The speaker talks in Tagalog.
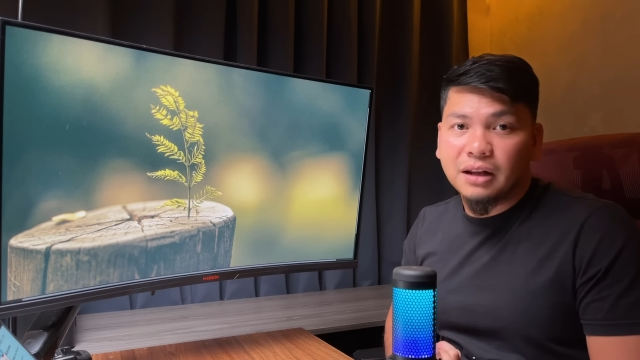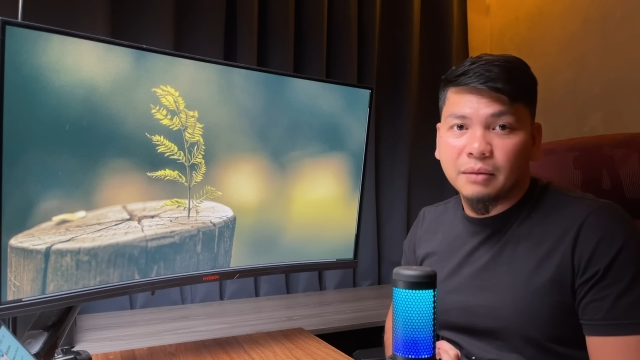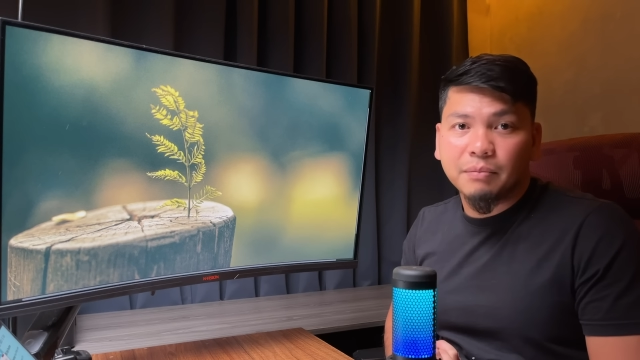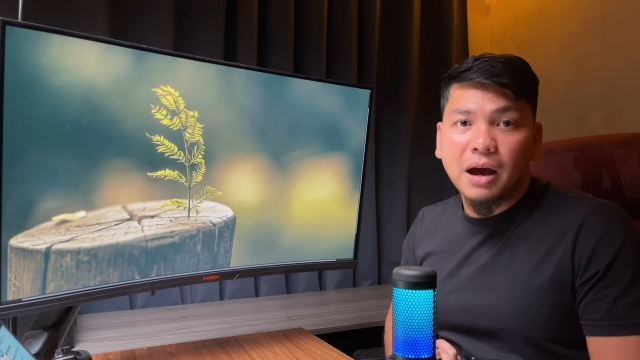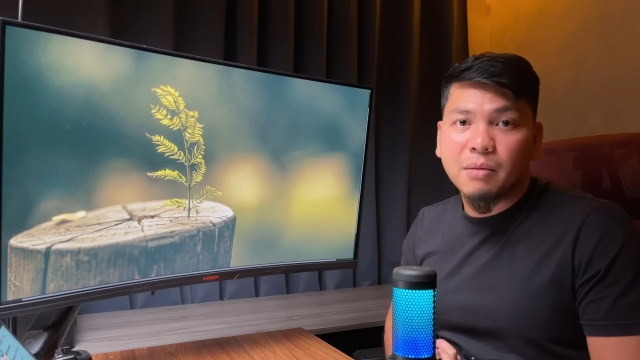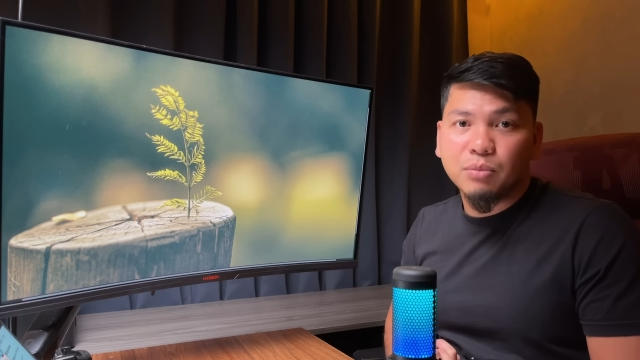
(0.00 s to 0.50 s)

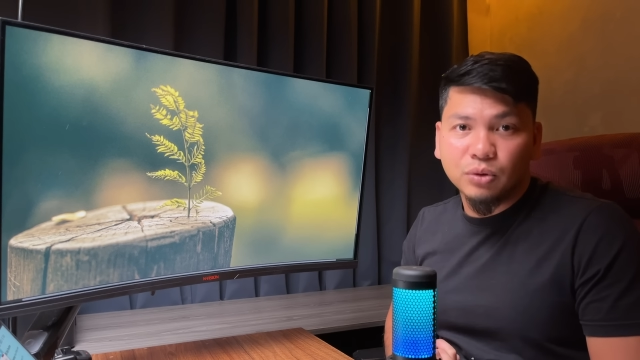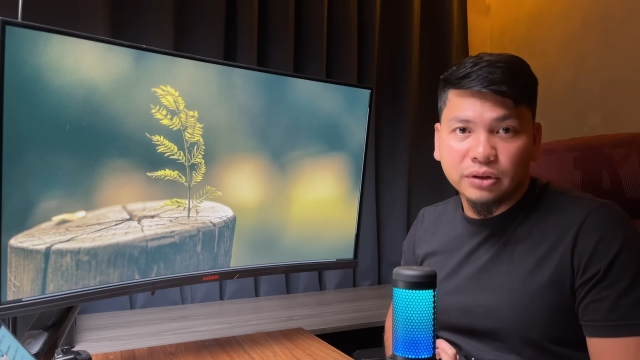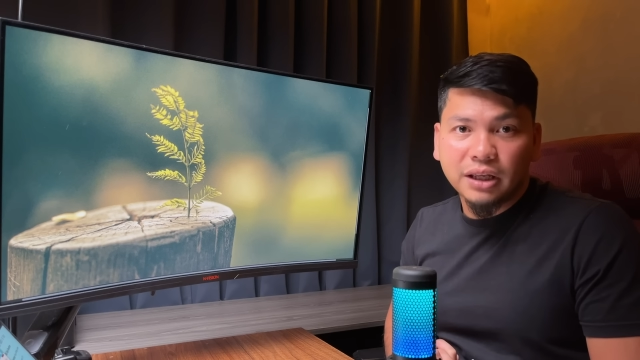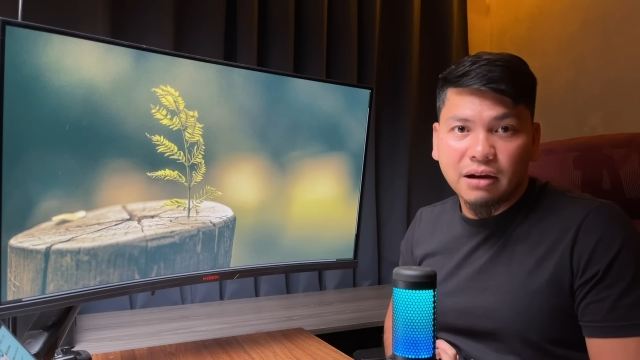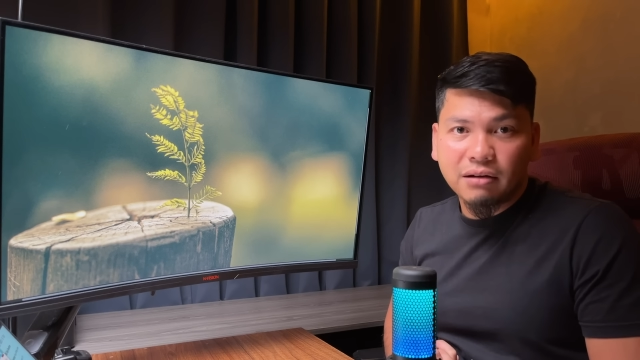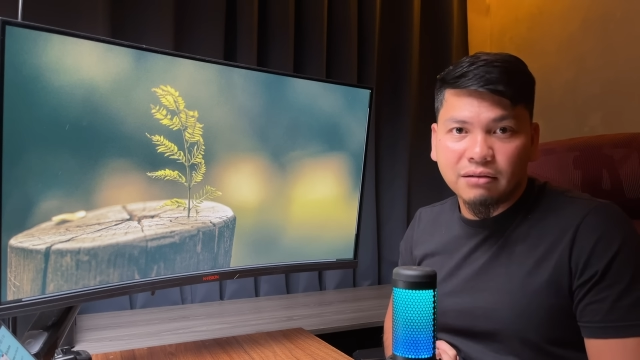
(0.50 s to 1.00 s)

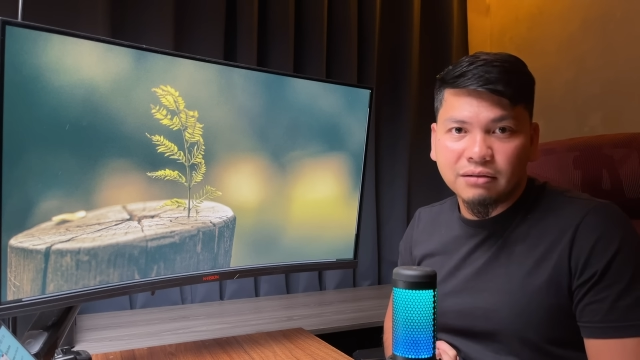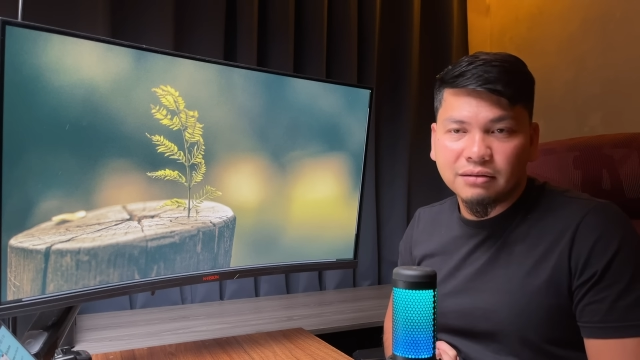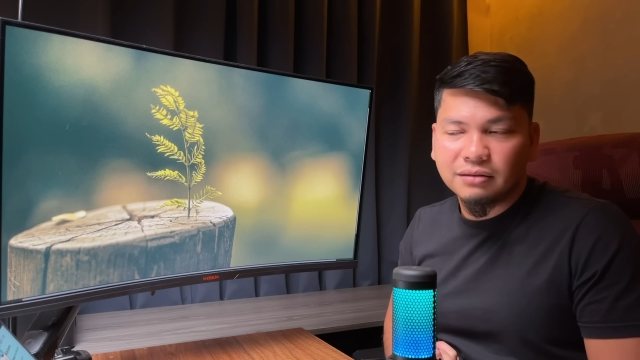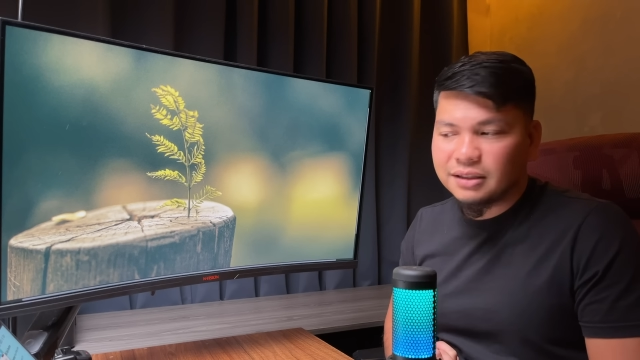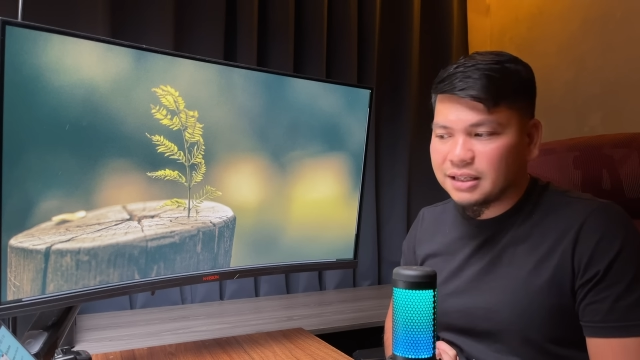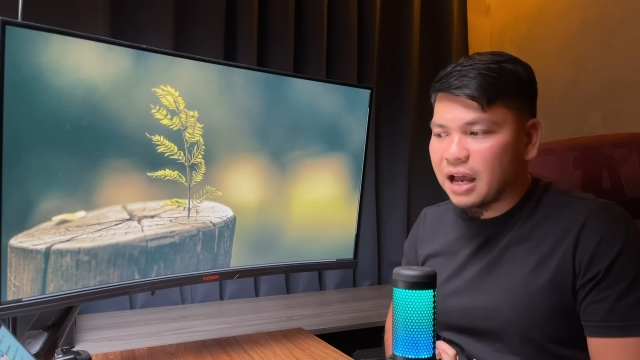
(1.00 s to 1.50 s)
nagpakabuti ako.
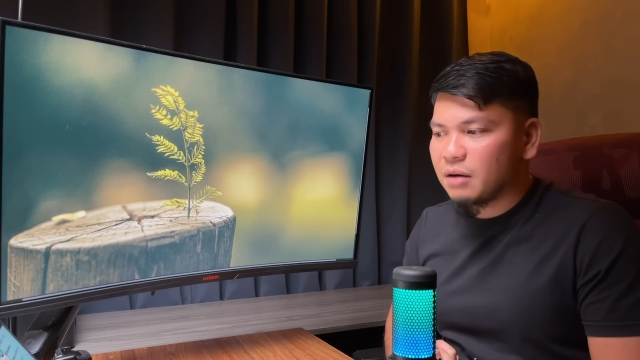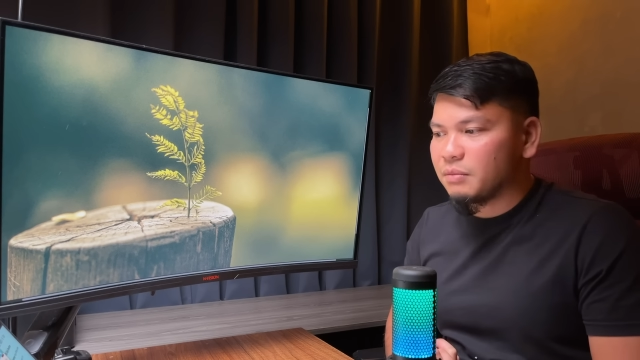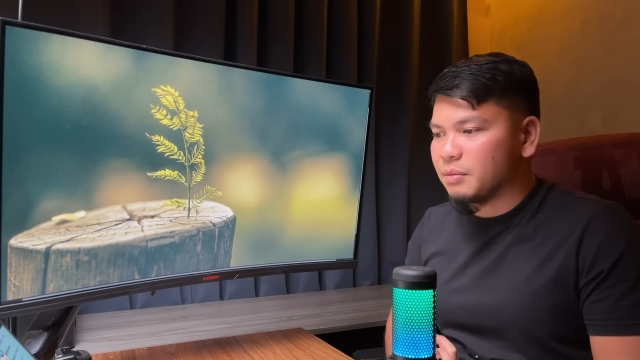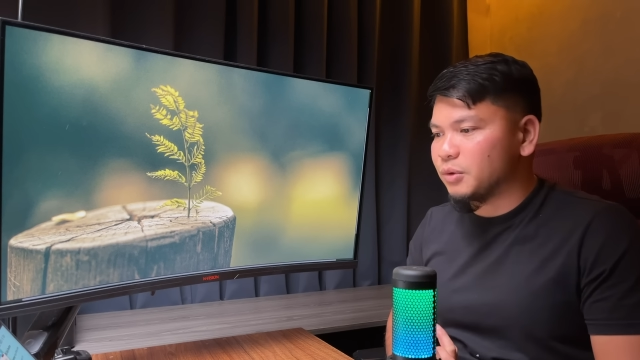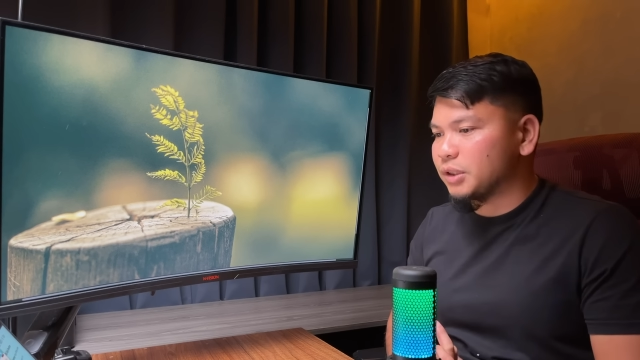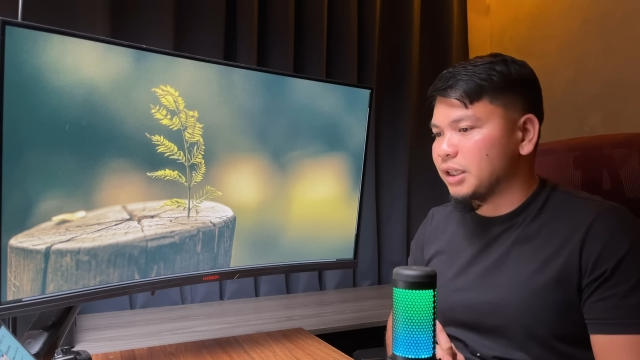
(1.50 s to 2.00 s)
Isa
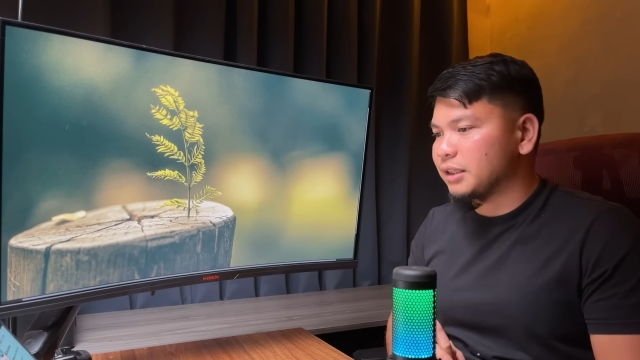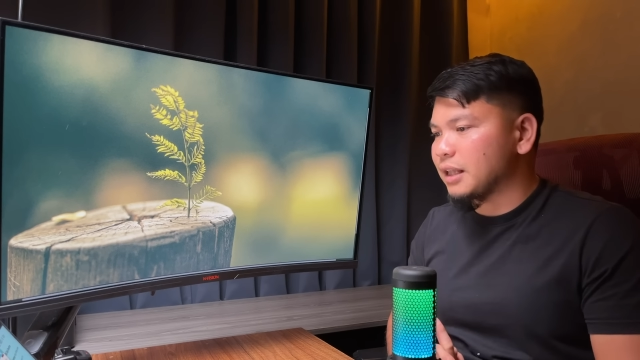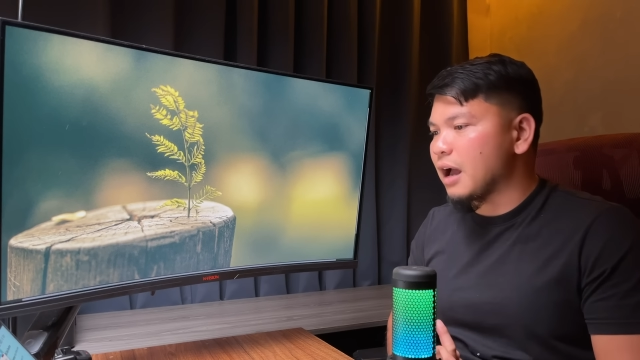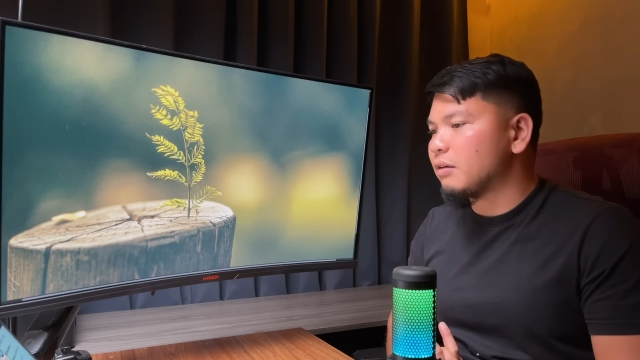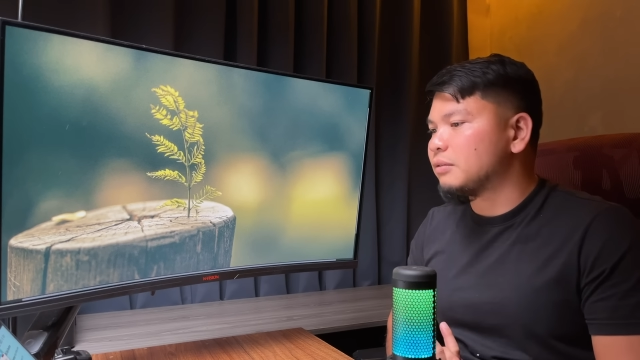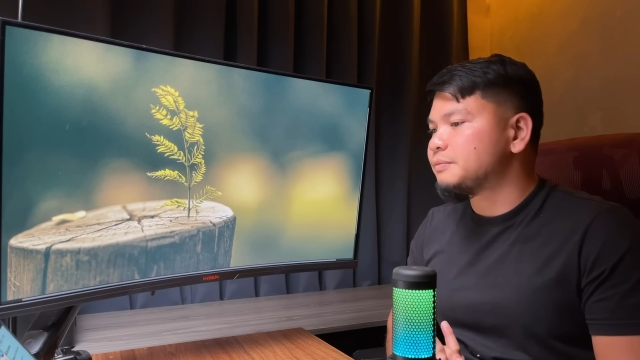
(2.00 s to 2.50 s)
akong mabuting
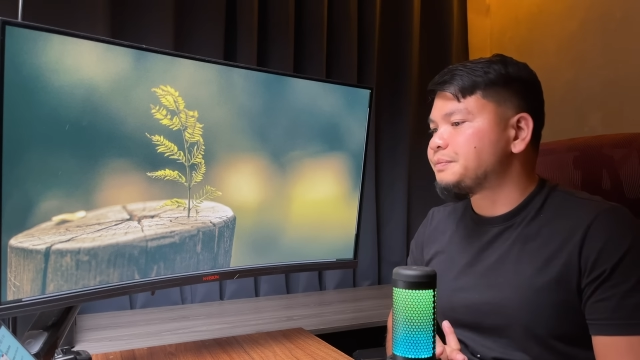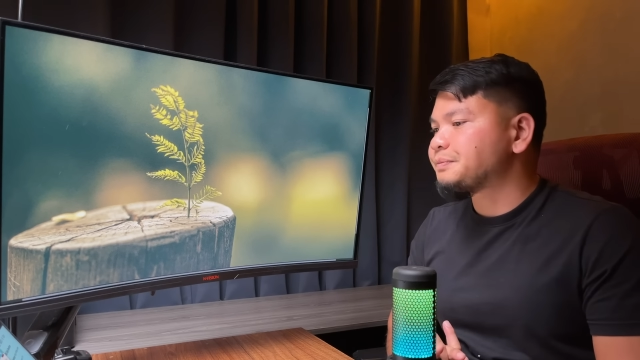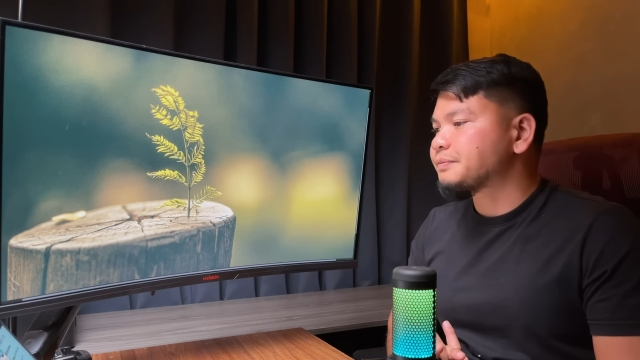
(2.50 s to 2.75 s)
tao.